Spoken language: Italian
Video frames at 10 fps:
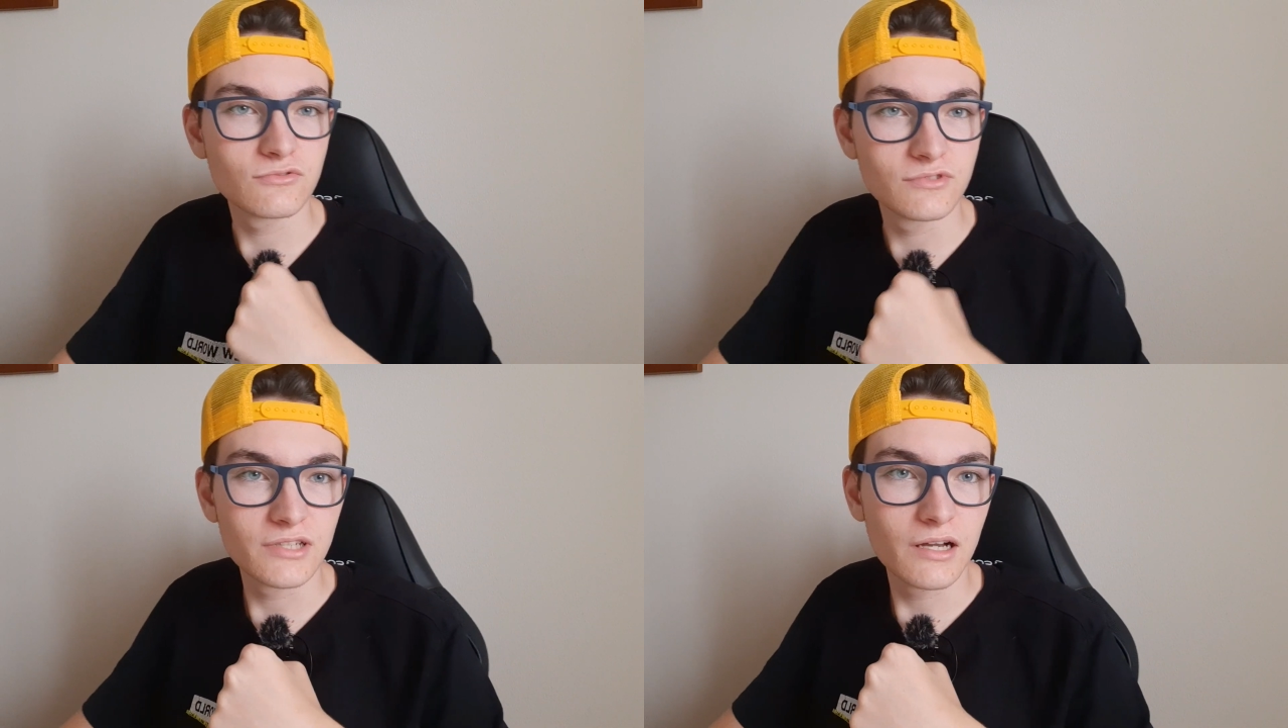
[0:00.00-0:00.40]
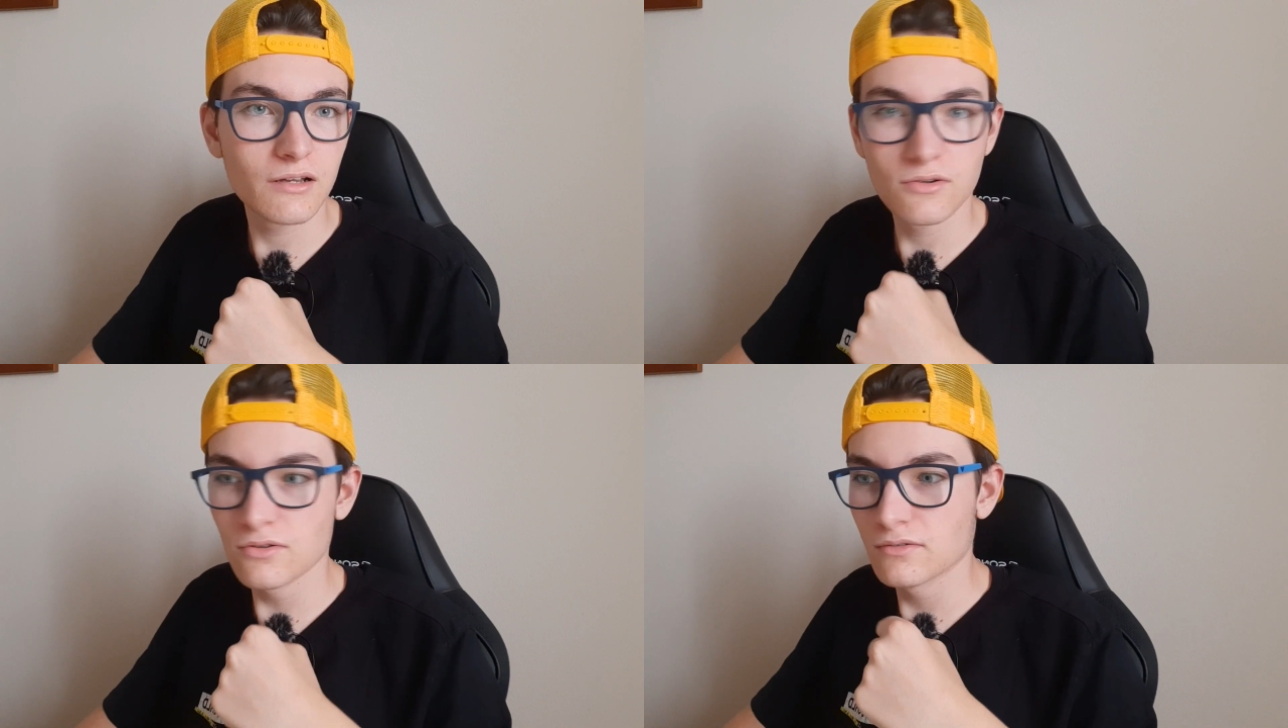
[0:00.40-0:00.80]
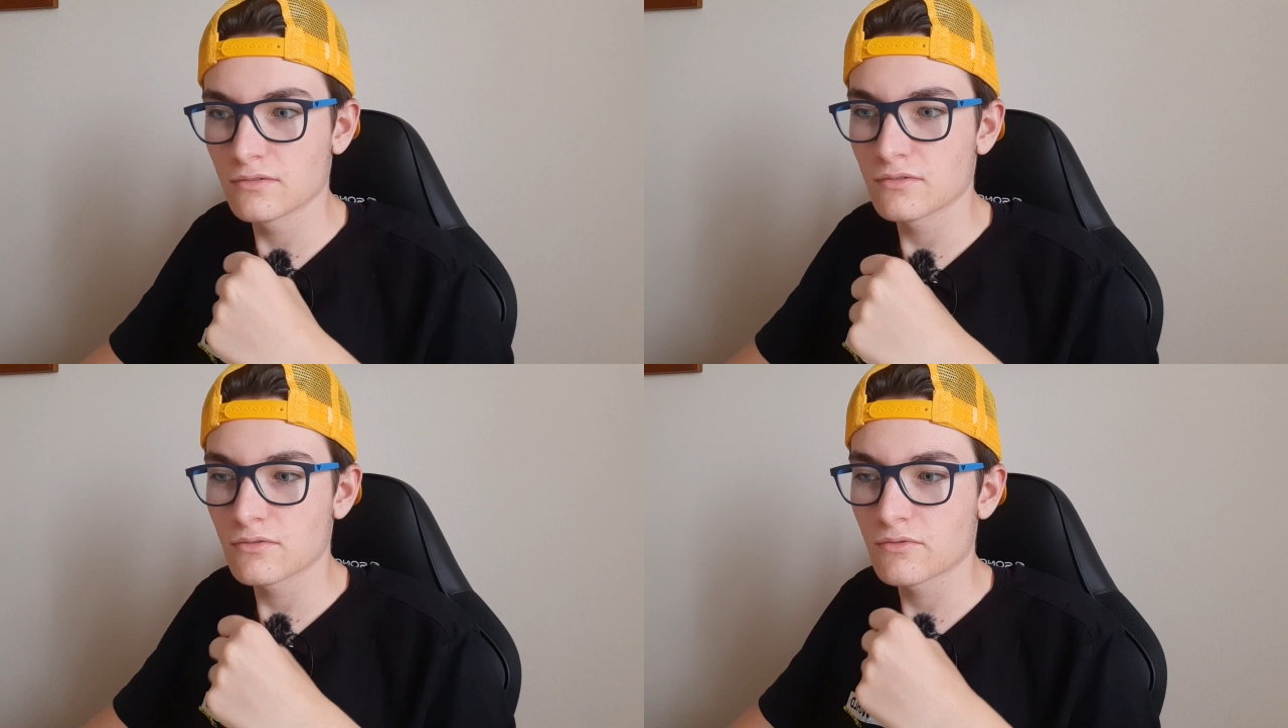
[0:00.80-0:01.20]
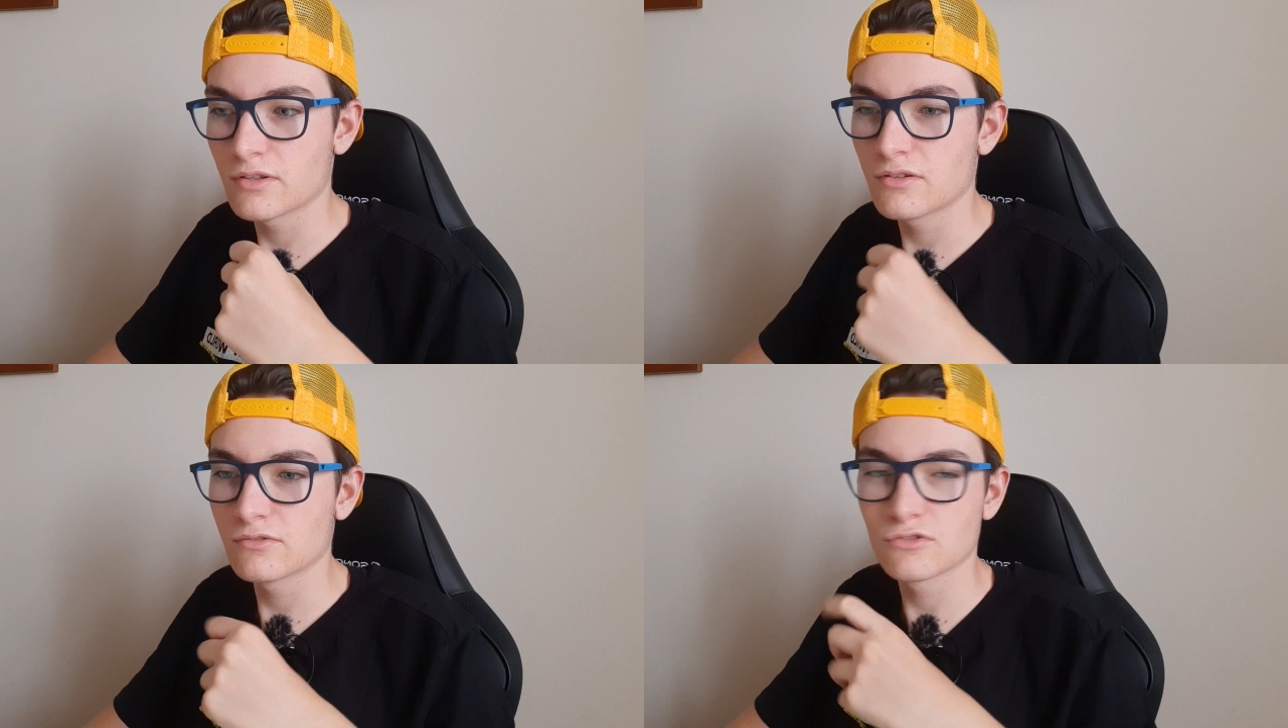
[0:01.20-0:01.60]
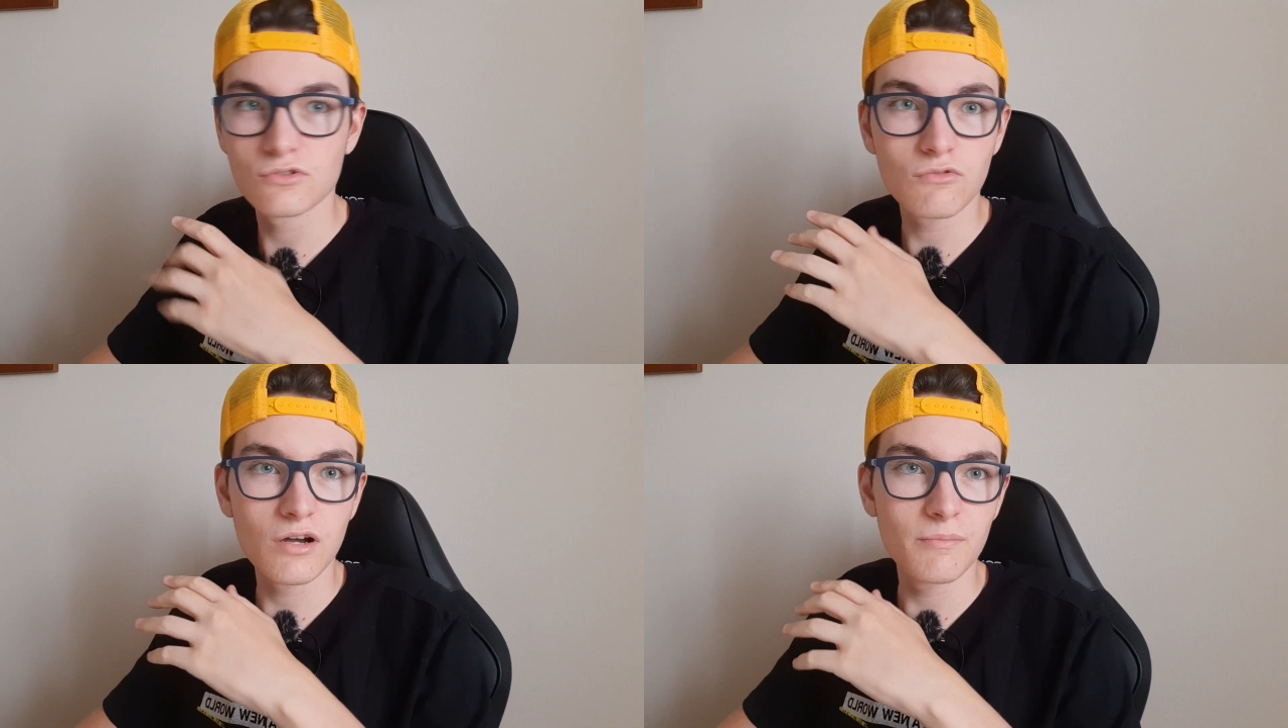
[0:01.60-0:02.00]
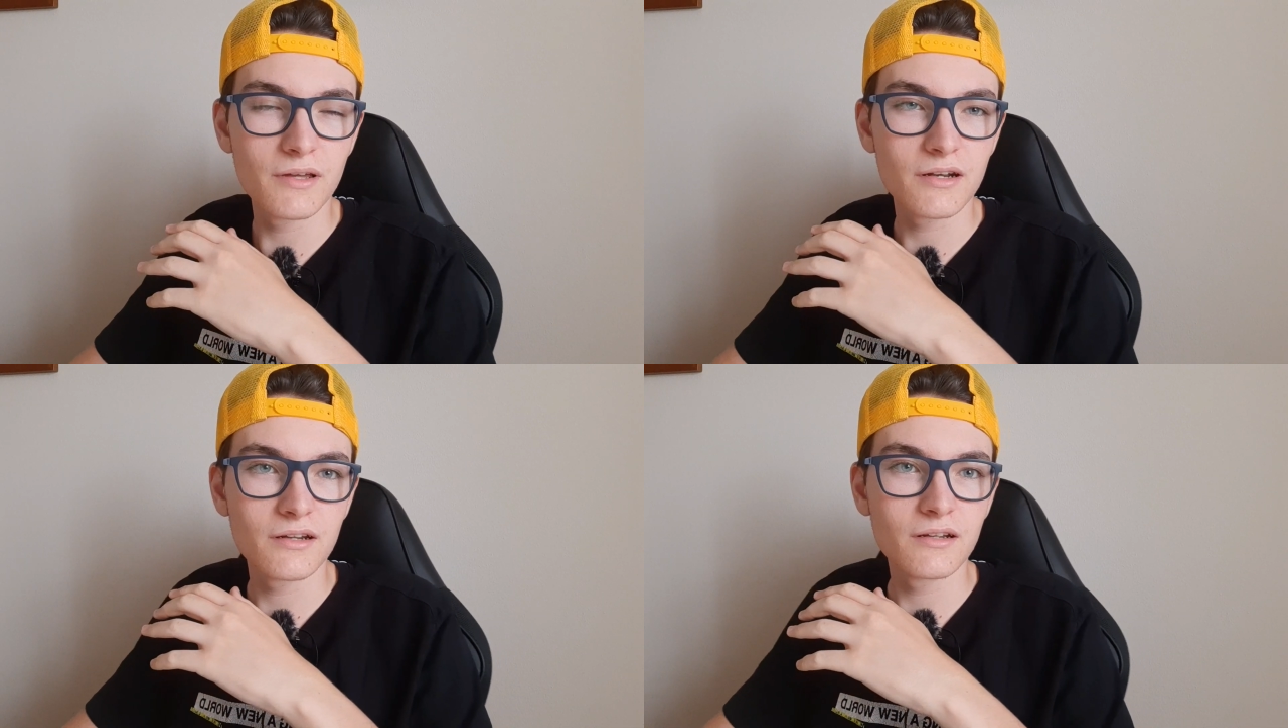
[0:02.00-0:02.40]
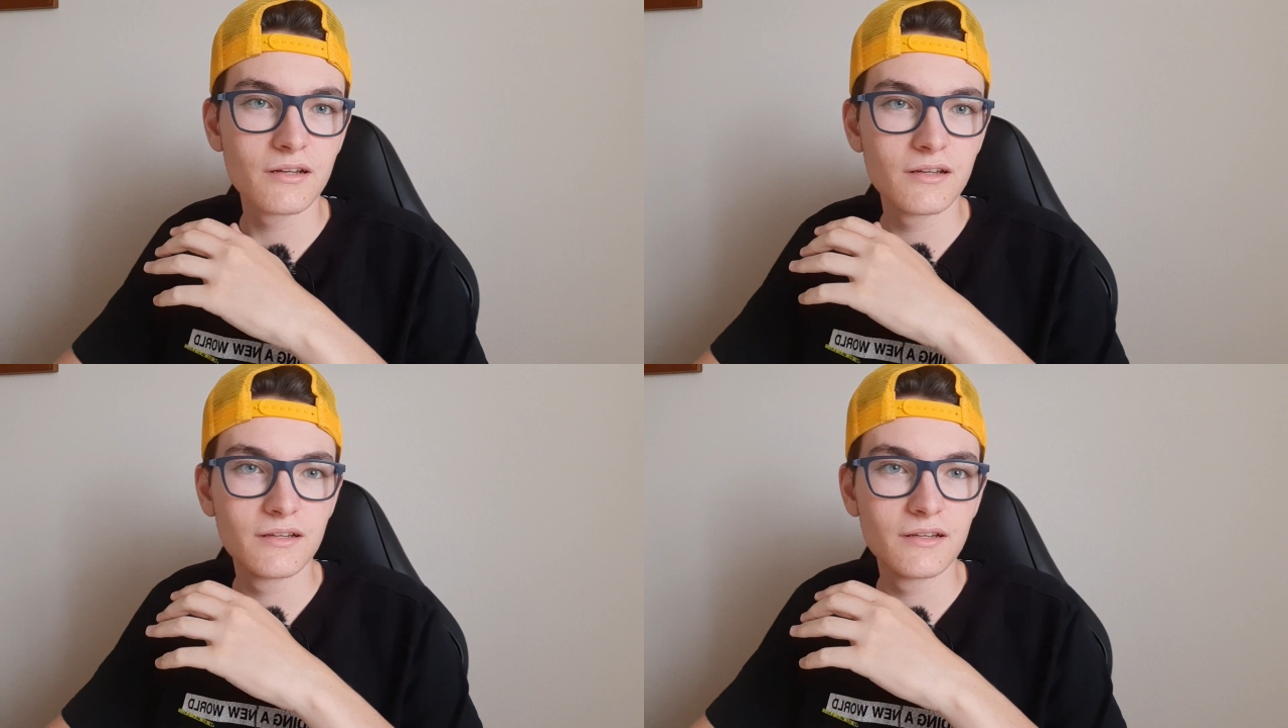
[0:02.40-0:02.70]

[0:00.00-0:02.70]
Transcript: un sacco, quindi non sono qua per,